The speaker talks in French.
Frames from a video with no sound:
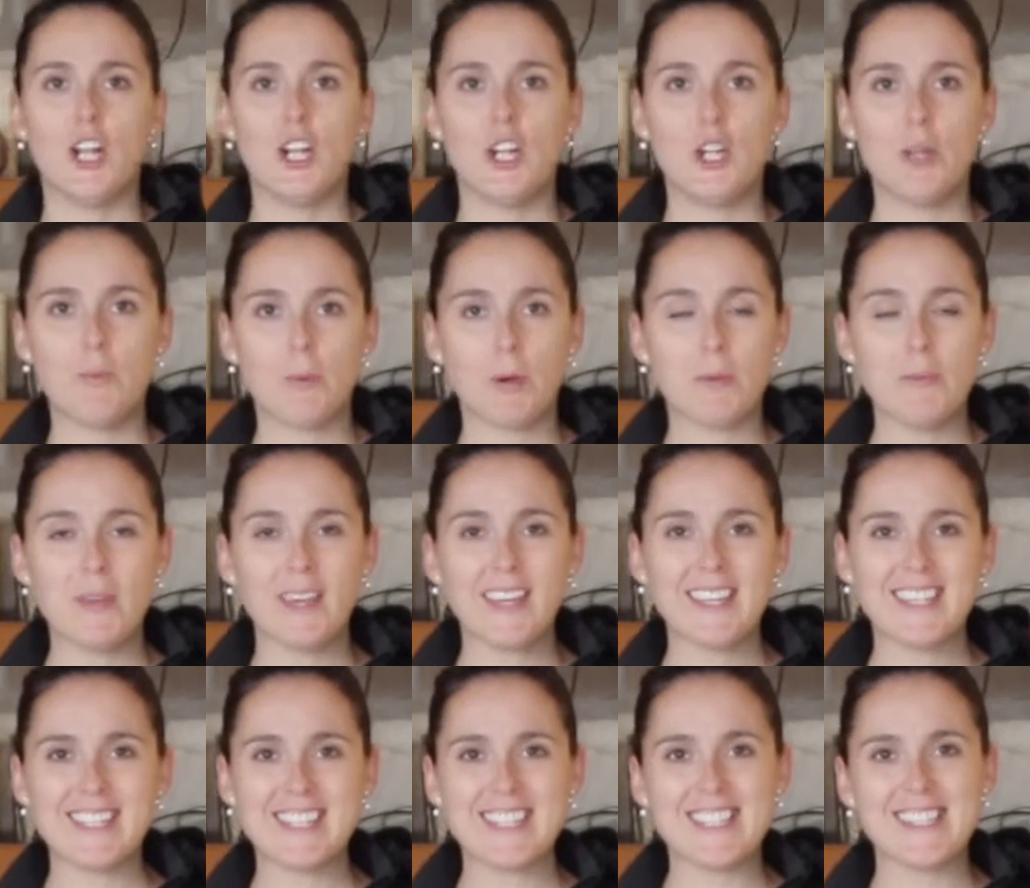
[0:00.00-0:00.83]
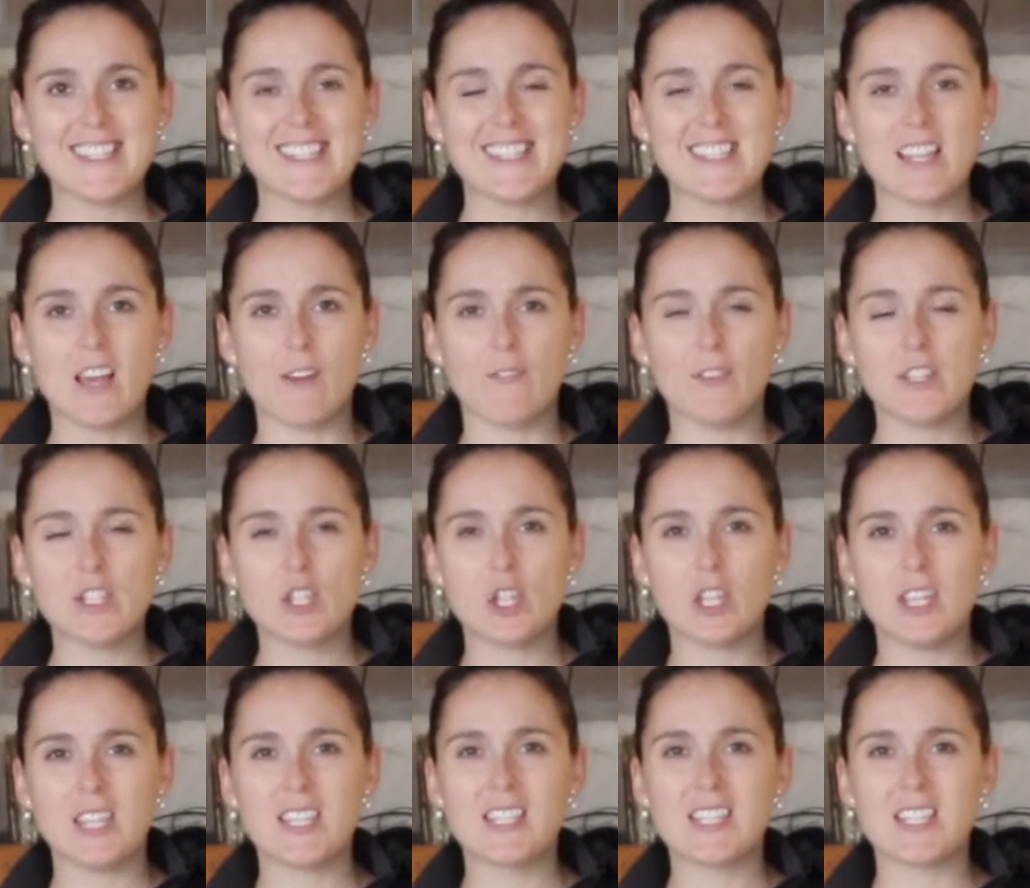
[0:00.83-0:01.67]
Le premier exercice, en fait,
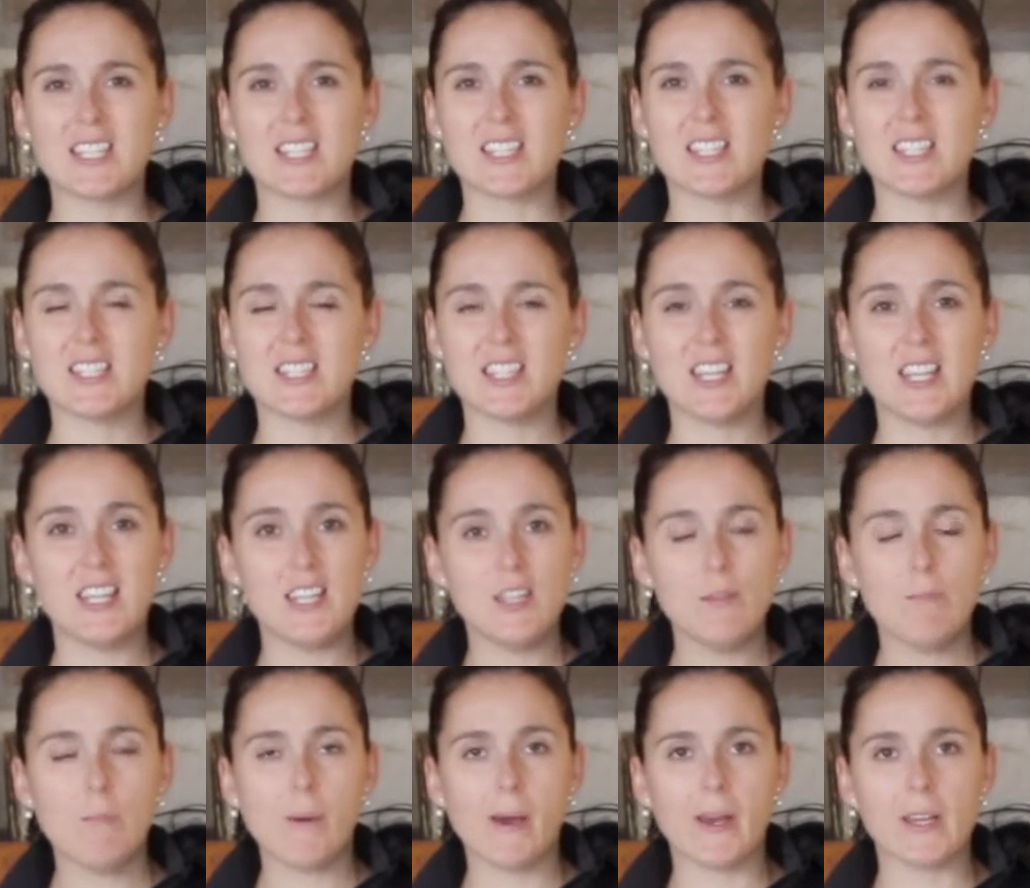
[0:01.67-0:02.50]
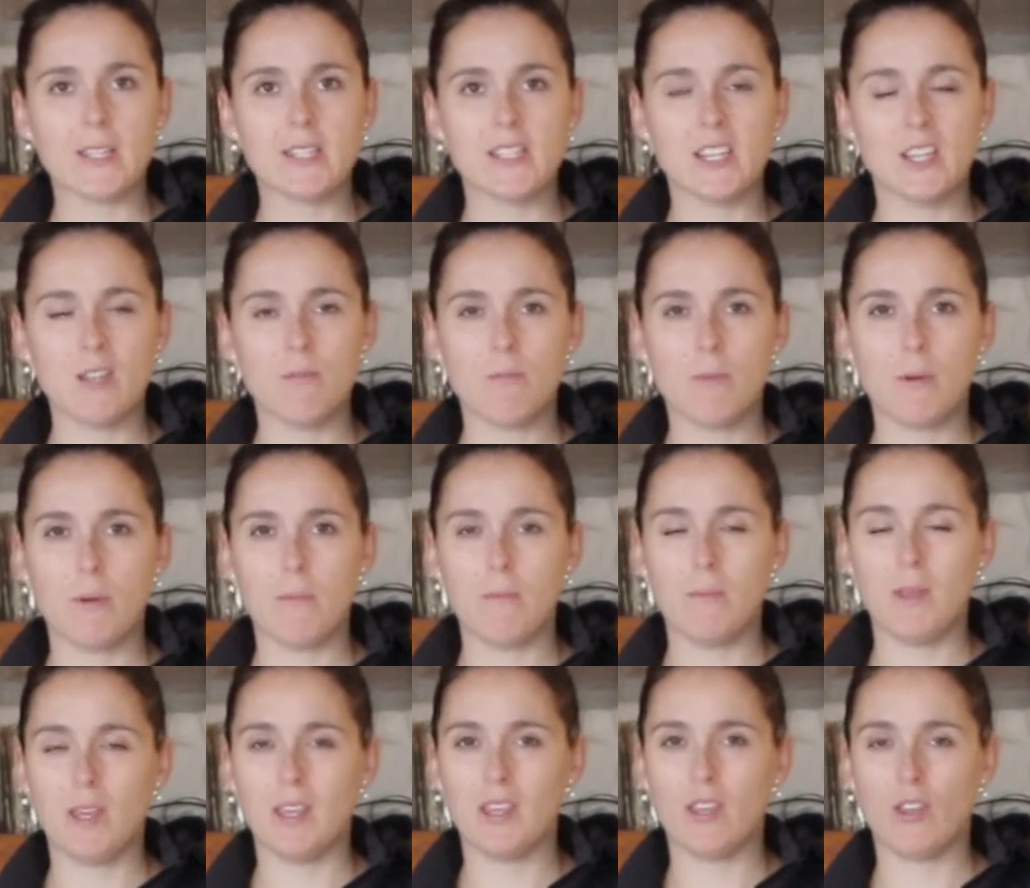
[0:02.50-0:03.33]
c'est un exercice qui est hyper simple,
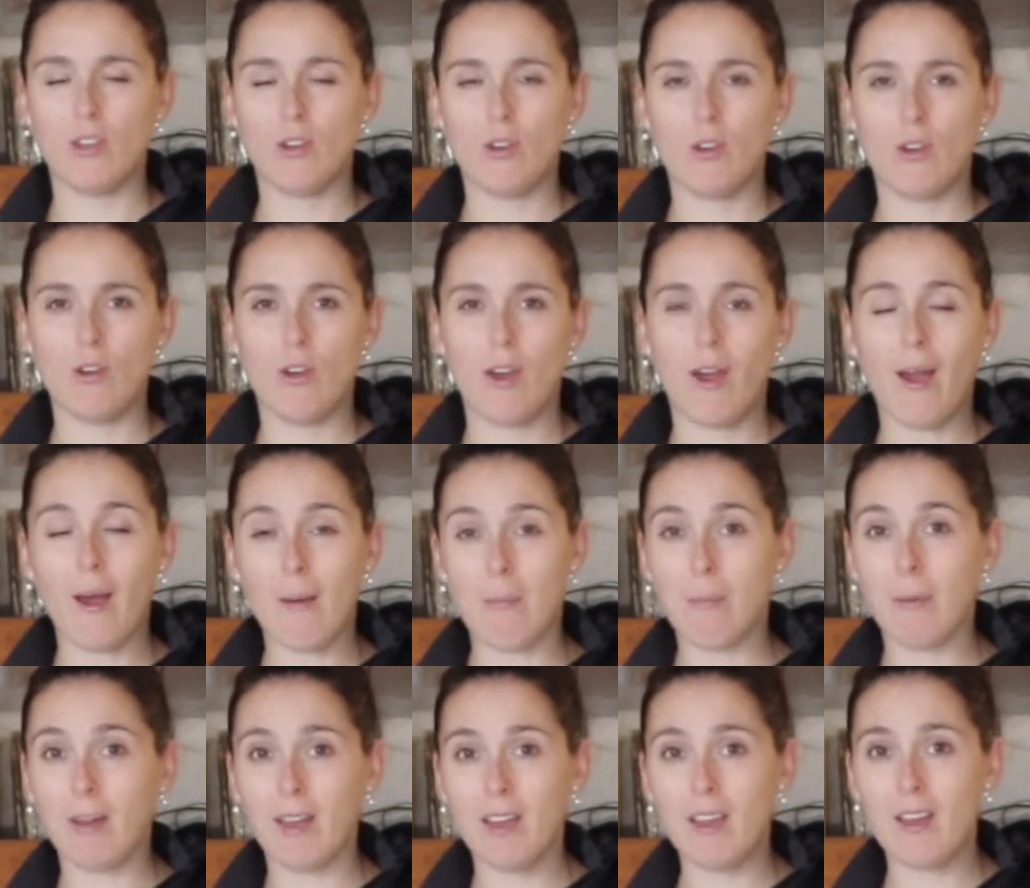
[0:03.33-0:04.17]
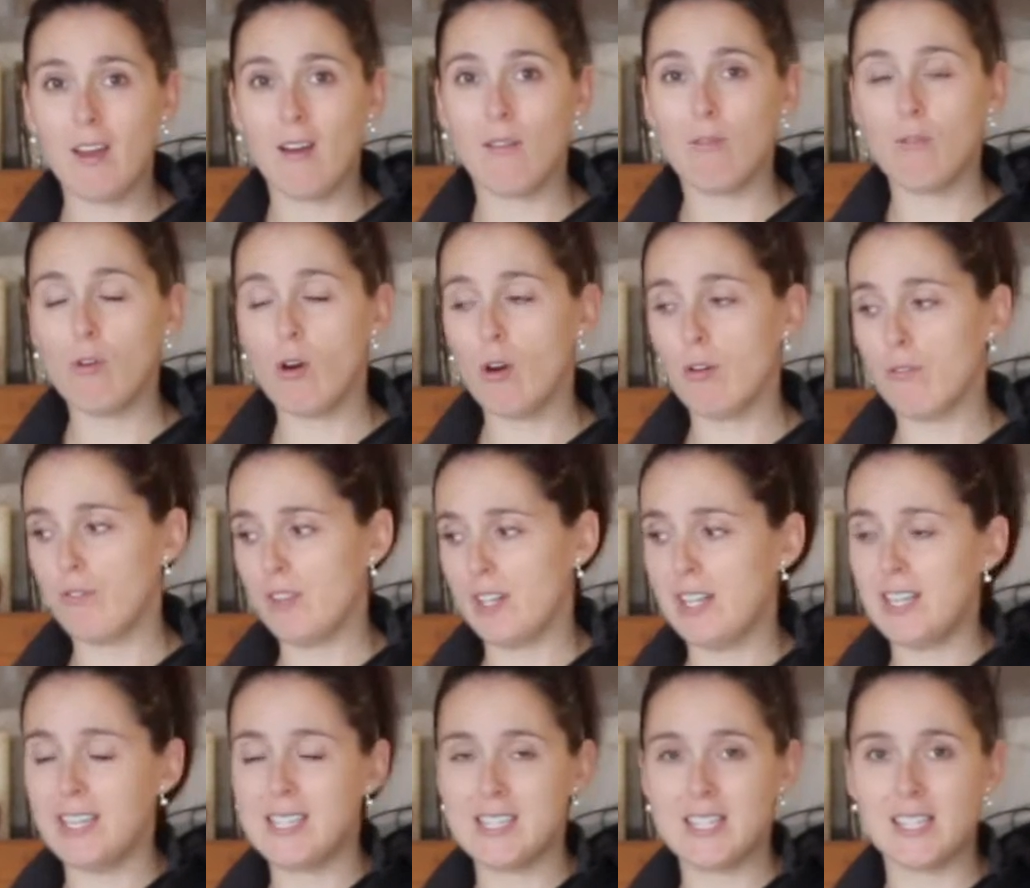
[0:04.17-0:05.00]
mais qu'après avoir
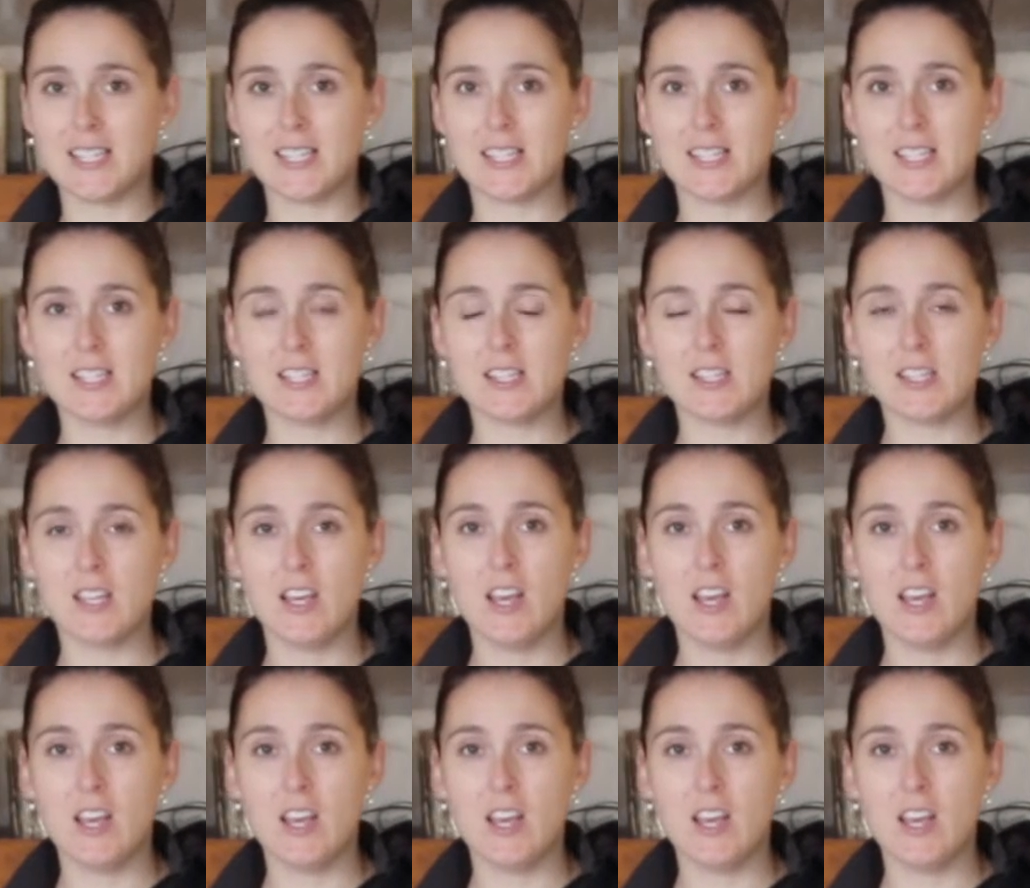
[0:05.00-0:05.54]
fait l'exercice,